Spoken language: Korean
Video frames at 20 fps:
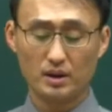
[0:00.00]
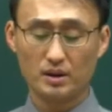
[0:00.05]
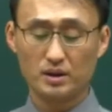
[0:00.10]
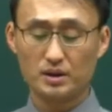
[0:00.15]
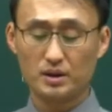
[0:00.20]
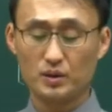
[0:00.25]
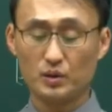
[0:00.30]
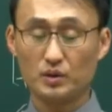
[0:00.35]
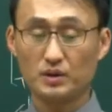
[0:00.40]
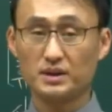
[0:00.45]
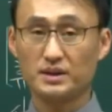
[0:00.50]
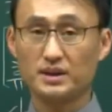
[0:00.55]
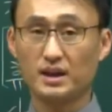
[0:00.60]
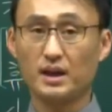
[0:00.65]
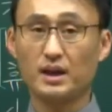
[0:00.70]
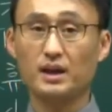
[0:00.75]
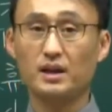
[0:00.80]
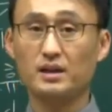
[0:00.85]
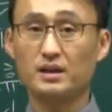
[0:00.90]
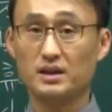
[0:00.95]

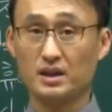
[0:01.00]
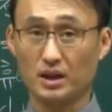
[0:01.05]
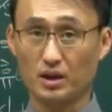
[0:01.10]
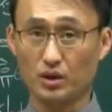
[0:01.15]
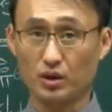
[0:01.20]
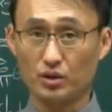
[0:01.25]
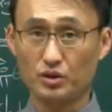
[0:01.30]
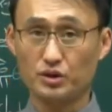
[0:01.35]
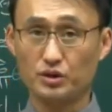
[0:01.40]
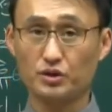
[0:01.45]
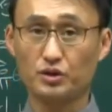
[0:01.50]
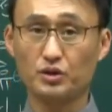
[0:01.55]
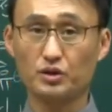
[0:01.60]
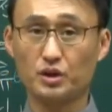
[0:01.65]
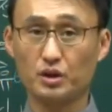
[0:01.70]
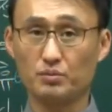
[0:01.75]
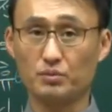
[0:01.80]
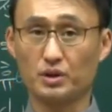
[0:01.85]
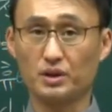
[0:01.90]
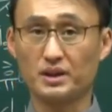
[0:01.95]
시도지사 자격 취소
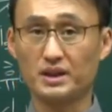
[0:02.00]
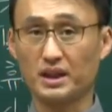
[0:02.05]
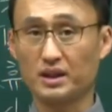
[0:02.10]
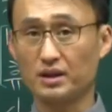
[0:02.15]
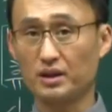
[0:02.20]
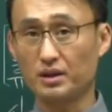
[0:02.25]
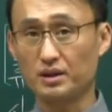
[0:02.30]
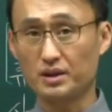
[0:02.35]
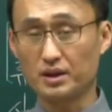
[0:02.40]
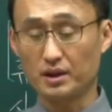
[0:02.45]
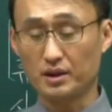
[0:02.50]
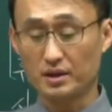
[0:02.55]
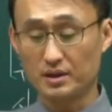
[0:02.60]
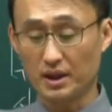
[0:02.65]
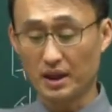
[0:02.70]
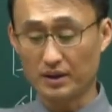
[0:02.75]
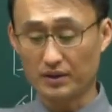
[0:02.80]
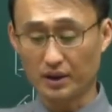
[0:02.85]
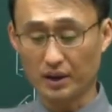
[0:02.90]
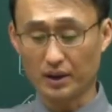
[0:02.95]
청문 자격
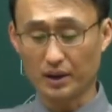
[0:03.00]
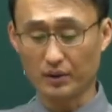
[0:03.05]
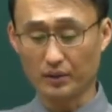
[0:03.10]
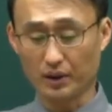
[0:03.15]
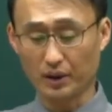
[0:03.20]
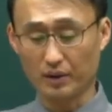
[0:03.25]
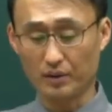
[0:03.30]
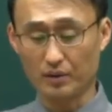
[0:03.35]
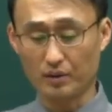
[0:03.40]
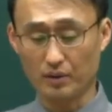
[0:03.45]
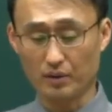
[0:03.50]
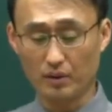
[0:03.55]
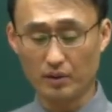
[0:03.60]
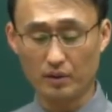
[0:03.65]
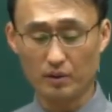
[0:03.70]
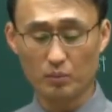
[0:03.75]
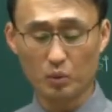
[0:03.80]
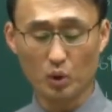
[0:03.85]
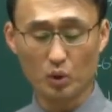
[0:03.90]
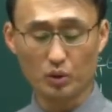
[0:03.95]
정지 안 된다고
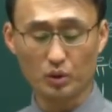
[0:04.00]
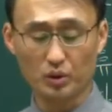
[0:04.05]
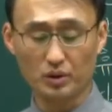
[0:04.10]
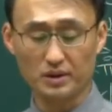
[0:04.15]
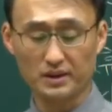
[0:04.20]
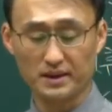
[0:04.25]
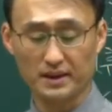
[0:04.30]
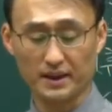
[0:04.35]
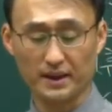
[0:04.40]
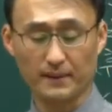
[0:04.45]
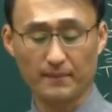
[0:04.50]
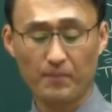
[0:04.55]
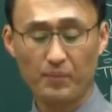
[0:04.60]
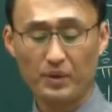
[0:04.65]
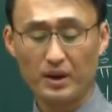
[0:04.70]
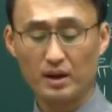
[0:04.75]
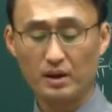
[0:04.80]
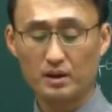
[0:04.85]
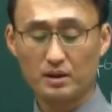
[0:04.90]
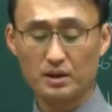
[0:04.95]
그랬고 보고 통지
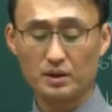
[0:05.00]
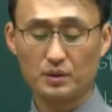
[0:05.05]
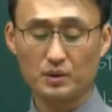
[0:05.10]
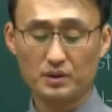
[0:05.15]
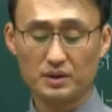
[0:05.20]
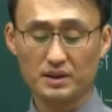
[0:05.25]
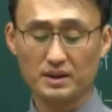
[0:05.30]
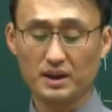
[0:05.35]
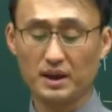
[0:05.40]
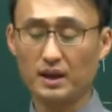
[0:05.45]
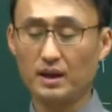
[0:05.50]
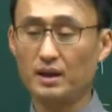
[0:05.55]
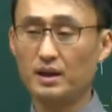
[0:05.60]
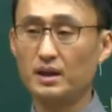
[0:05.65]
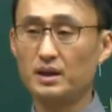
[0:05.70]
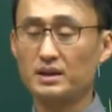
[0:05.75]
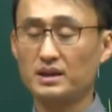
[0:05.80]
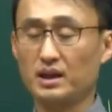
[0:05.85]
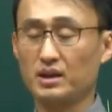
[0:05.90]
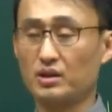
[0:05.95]
시도지사
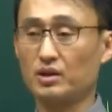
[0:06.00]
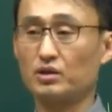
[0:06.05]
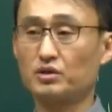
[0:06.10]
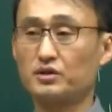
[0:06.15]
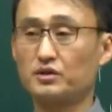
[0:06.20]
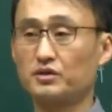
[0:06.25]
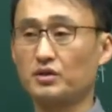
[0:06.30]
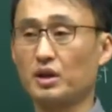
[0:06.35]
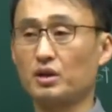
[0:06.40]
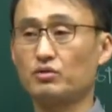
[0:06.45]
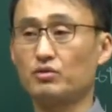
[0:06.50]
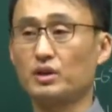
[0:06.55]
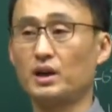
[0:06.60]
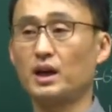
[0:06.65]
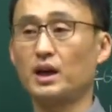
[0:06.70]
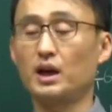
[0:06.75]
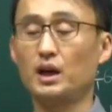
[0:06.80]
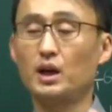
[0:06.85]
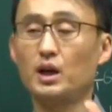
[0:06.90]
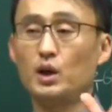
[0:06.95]
자격
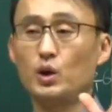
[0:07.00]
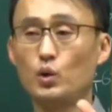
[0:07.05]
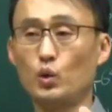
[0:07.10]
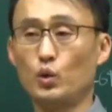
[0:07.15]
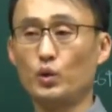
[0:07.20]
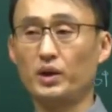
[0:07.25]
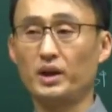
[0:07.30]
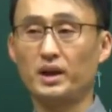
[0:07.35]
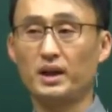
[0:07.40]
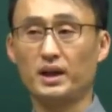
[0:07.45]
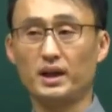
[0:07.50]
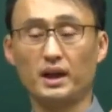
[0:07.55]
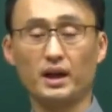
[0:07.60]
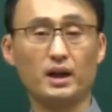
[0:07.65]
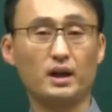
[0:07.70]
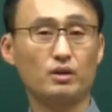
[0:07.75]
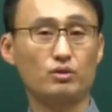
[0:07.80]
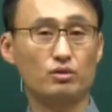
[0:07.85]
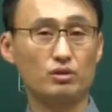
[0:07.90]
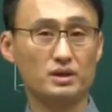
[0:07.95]
취소했구나 5일
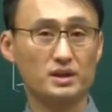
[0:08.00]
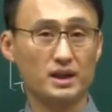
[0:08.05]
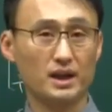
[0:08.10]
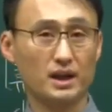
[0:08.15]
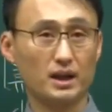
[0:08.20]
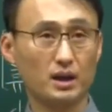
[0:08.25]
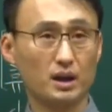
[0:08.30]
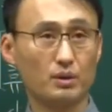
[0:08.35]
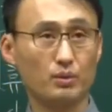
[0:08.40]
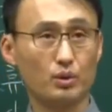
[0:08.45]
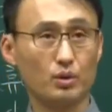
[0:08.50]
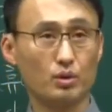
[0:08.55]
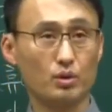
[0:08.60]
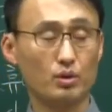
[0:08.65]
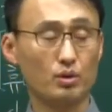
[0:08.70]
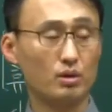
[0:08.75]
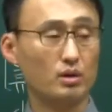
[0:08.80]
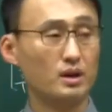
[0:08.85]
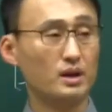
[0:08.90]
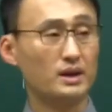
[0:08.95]
안에 국장한테
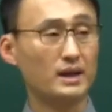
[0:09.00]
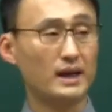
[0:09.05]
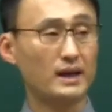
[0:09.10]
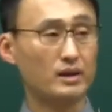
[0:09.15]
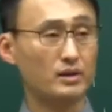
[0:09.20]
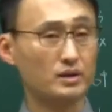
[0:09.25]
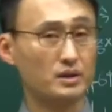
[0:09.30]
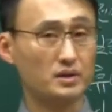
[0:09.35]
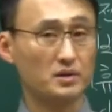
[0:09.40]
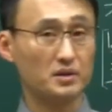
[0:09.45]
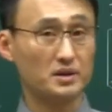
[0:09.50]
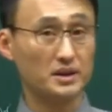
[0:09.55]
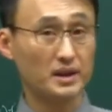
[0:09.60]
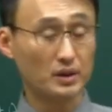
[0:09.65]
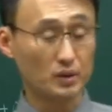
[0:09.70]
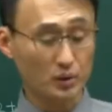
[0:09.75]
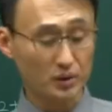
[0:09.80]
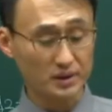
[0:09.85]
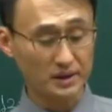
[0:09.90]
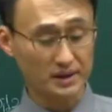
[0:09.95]
보고 다른 시도지사
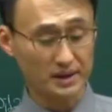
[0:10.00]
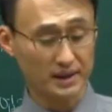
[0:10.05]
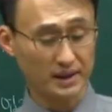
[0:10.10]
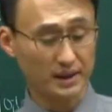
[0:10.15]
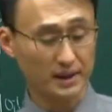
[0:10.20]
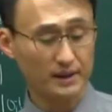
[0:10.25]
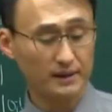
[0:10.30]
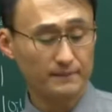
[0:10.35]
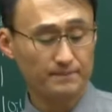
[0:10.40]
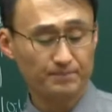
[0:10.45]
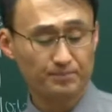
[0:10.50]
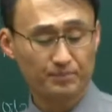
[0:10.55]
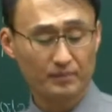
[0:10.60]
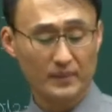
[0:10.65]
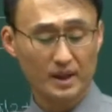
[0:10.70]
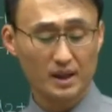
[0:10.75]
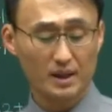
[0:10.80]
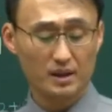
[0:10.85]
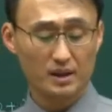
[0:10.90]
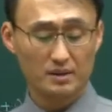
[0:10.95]
통지
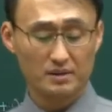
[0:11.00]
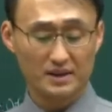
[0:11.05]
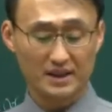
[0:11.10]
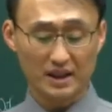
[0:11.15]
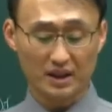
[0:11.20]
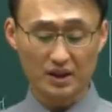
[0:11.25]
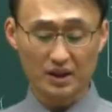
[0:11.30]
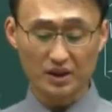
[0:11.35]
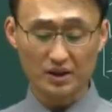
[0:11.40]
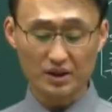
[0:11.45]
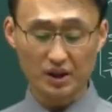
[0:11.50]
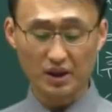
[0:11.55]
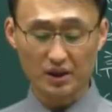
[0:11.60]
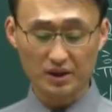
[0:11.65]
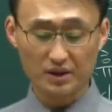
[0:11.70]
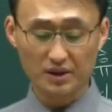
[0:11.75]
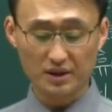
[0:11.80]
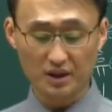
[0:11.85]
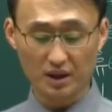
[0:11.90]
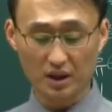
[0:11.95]
자격
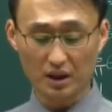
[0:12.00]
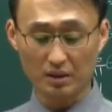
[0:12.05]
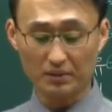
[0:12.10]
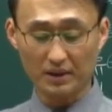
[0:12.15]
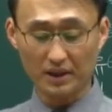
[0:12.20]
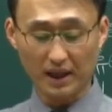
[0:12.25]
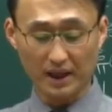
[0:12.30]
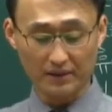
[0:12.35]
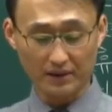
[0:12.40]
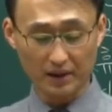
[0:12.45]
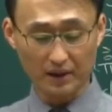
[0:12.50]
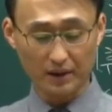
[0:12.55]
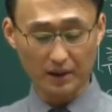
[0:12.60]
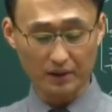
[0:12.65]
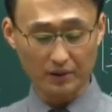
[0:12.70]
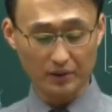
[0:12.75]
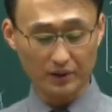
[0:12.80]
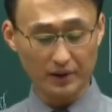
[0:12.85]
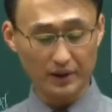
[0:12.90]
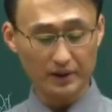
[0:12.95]
정지 이러면 다 안
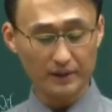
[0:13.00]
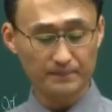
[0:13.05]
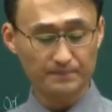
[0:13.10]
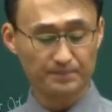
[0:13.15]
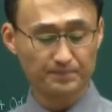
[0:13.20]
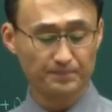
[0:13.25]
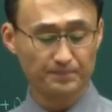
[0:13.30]
된다고. 이.